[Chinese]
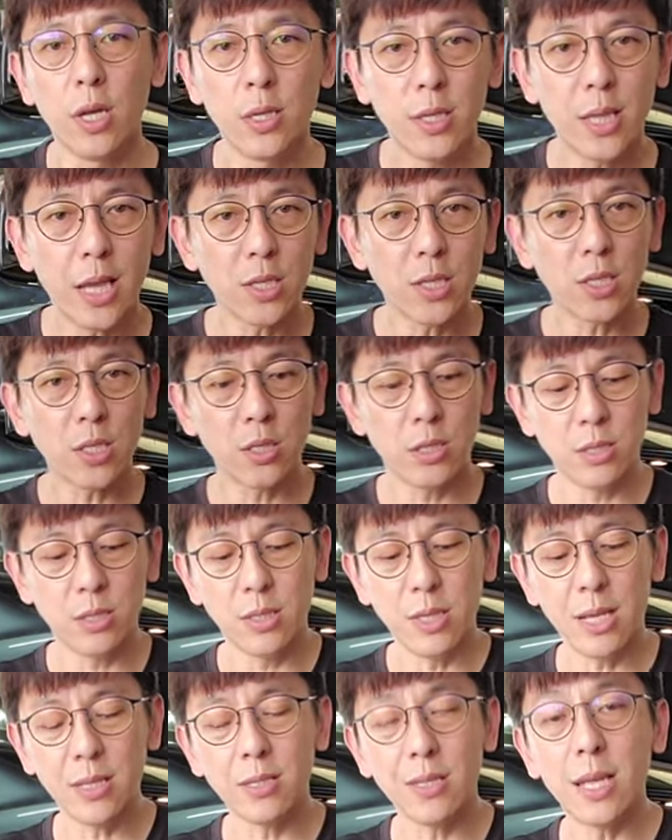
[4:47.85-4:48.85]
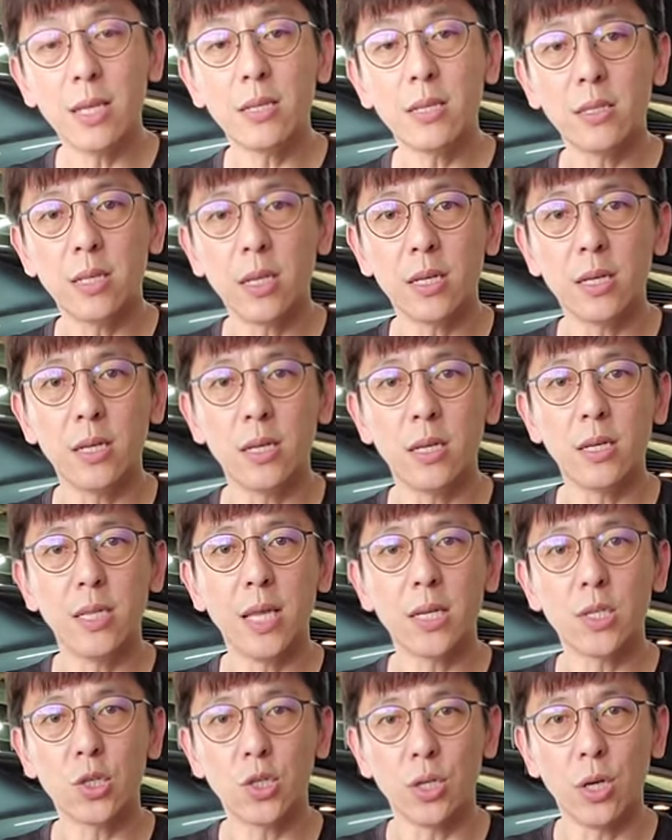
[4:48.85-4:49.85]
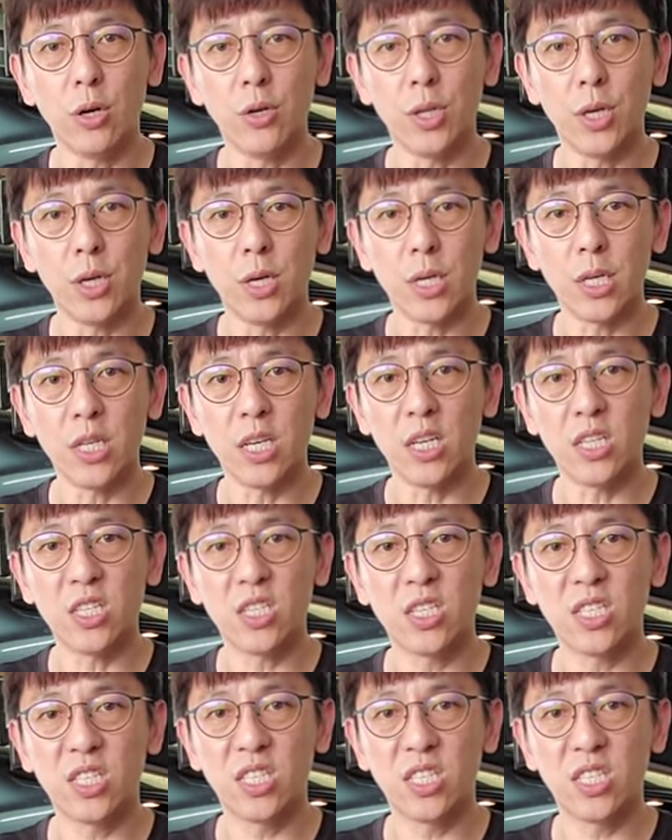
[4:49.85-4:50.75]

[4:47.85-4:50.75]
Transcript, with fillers: 那是那那那个那个时候的一个